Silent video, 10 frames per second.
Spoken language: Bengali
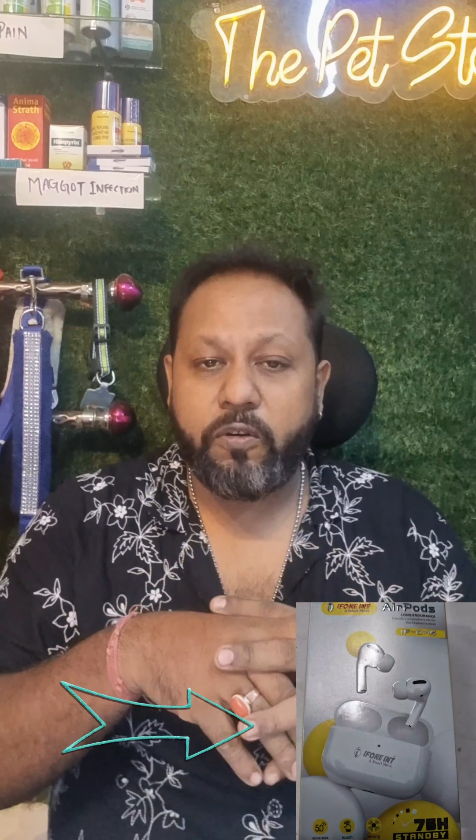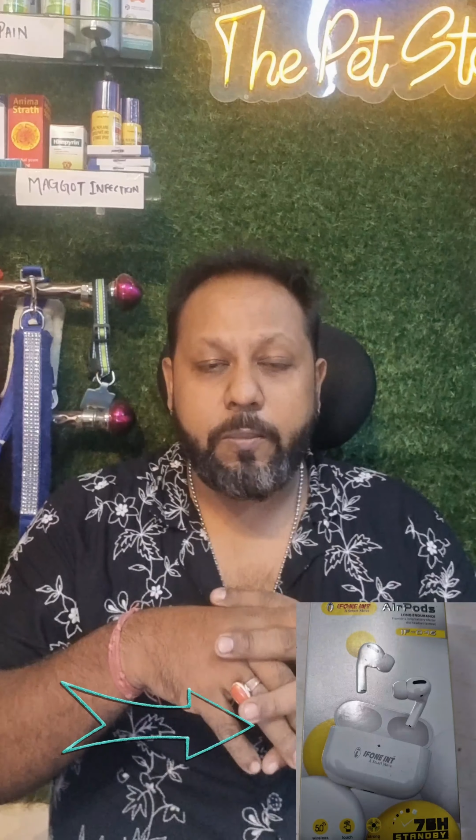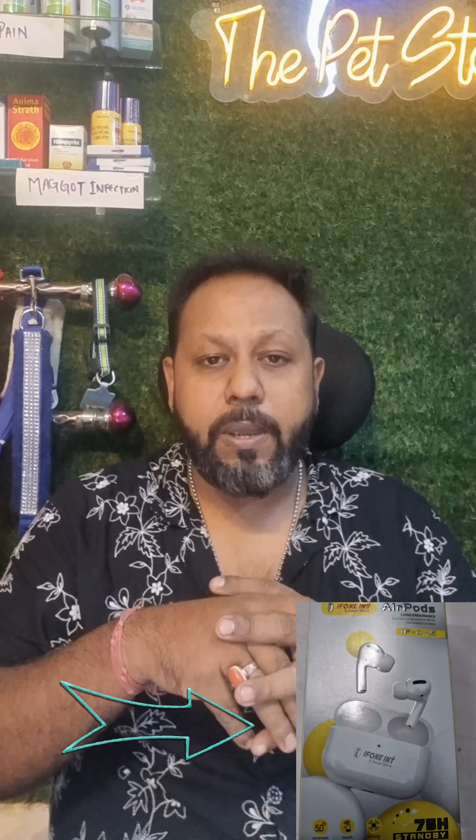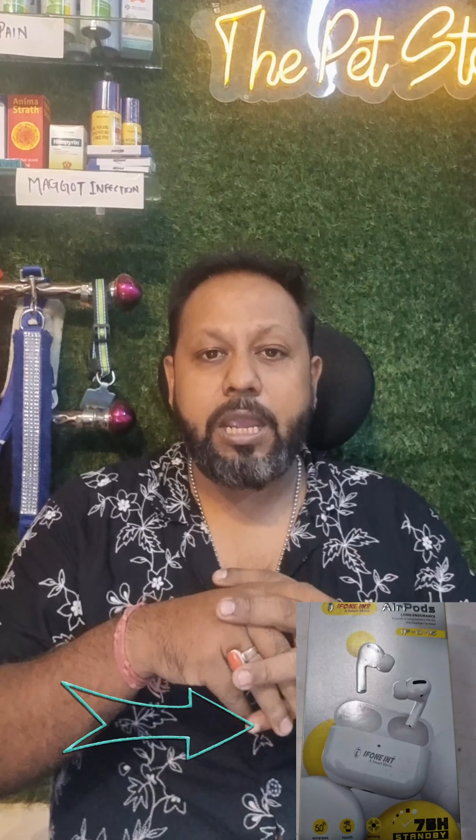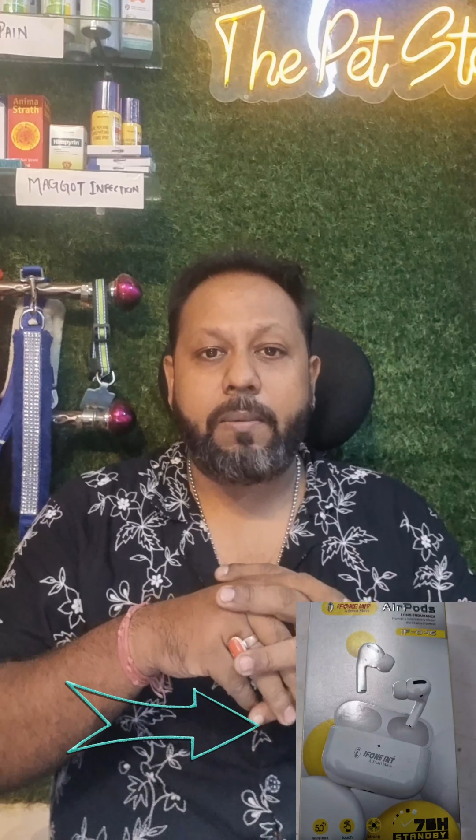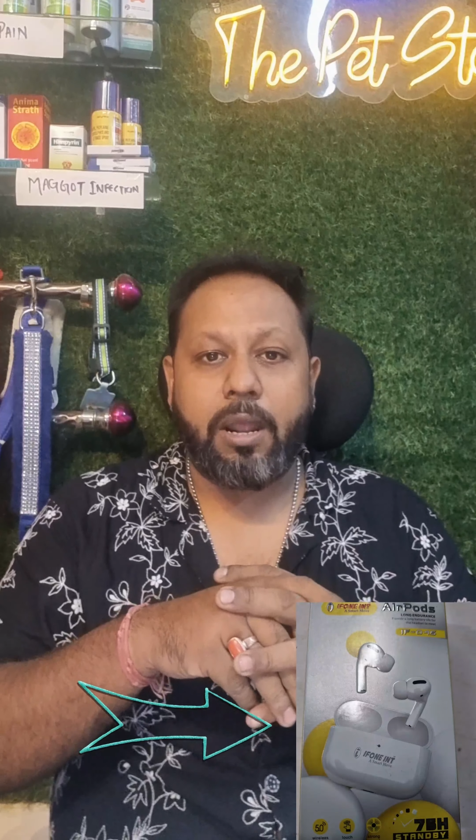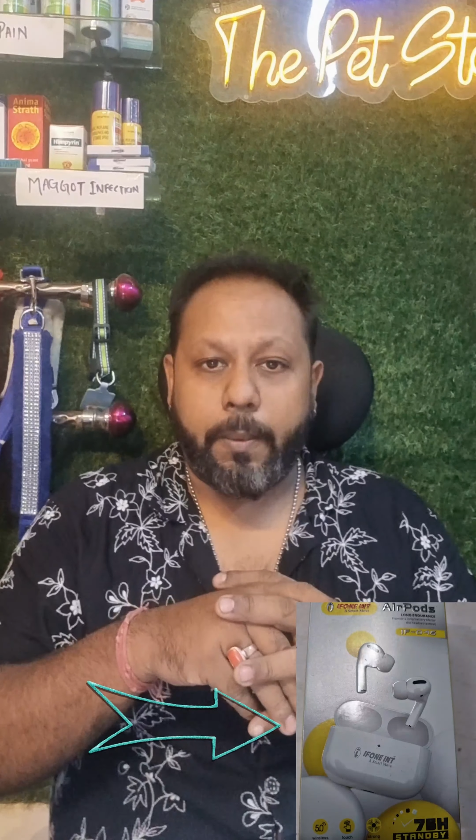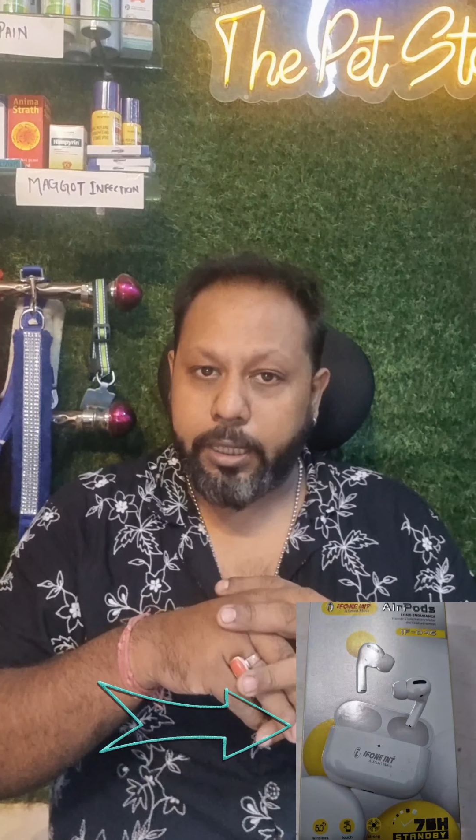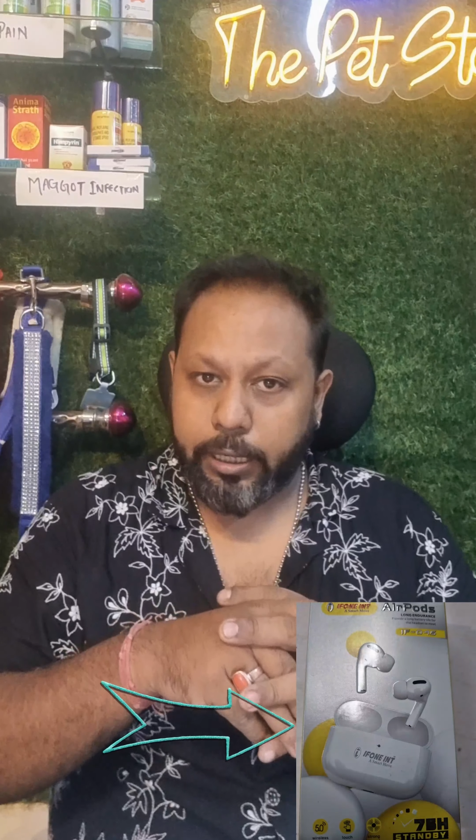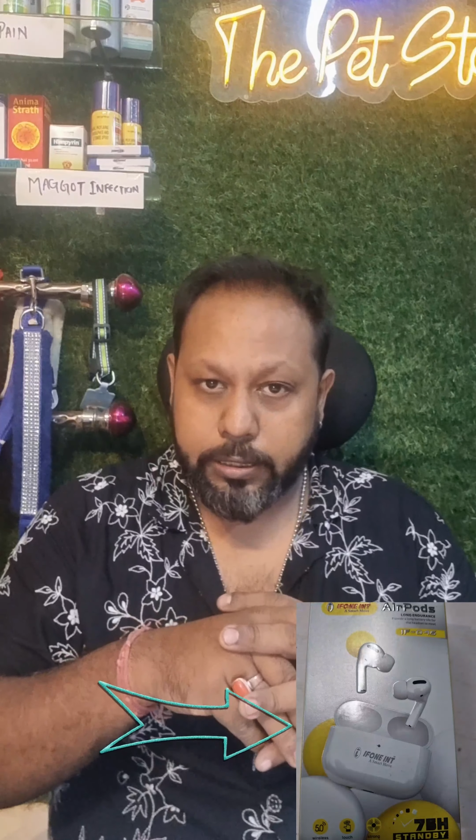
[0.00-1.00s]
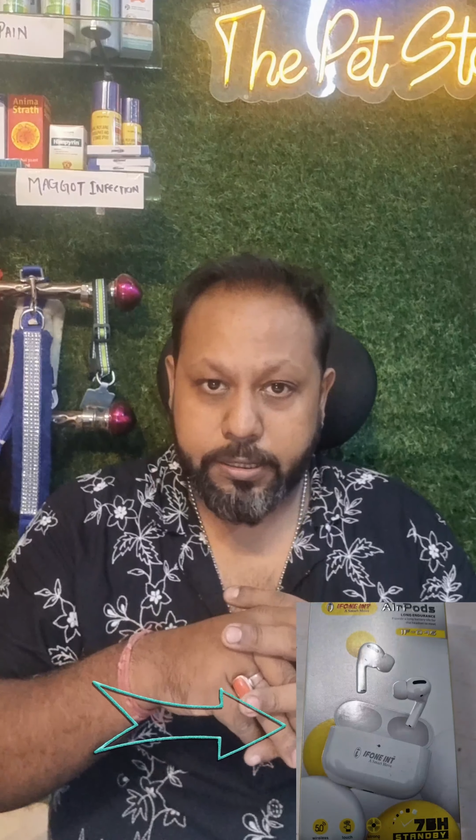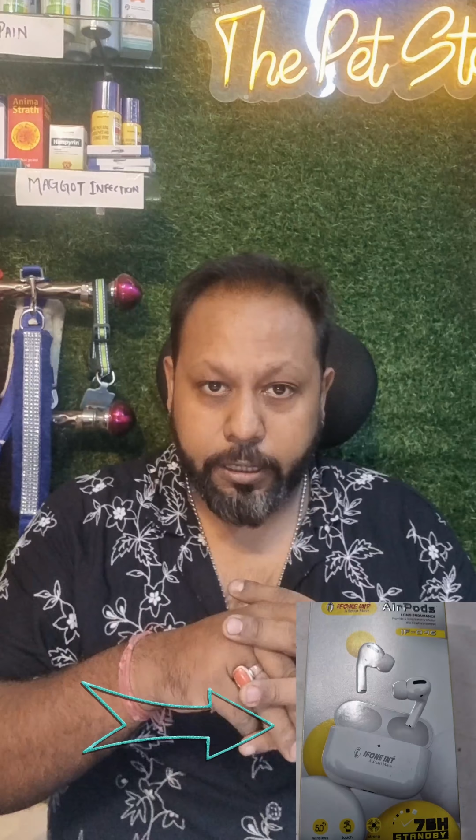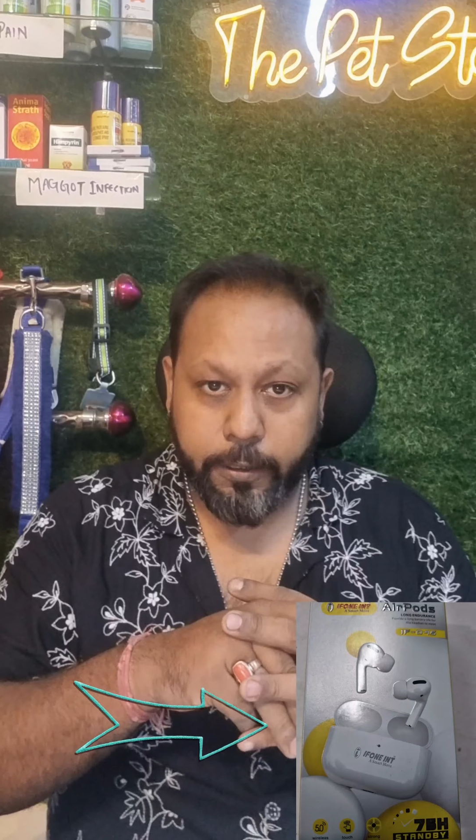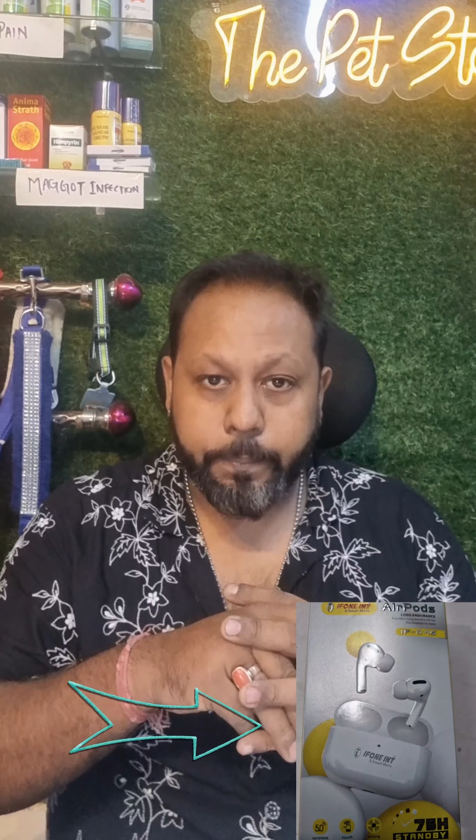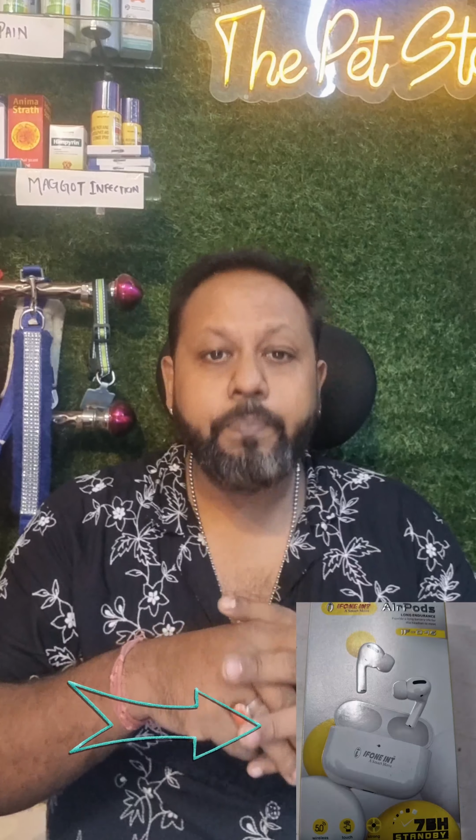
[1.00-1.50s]
ফ্রি পেয়ে যাবেন আমাদের কাছ
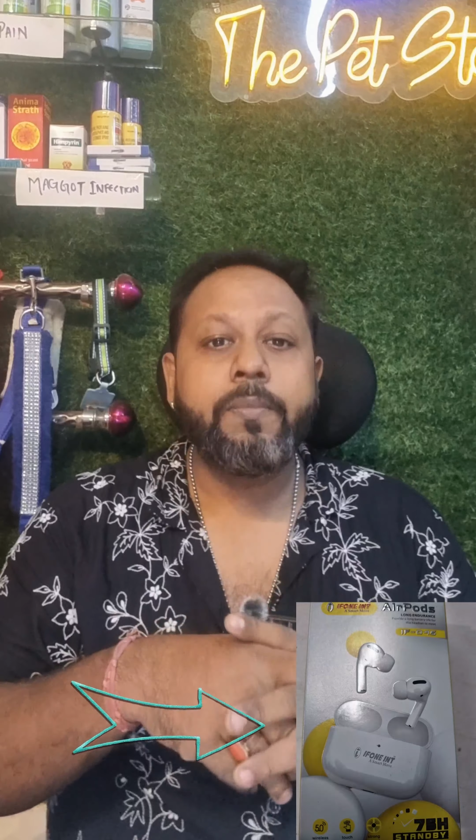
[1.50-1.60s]
থেকে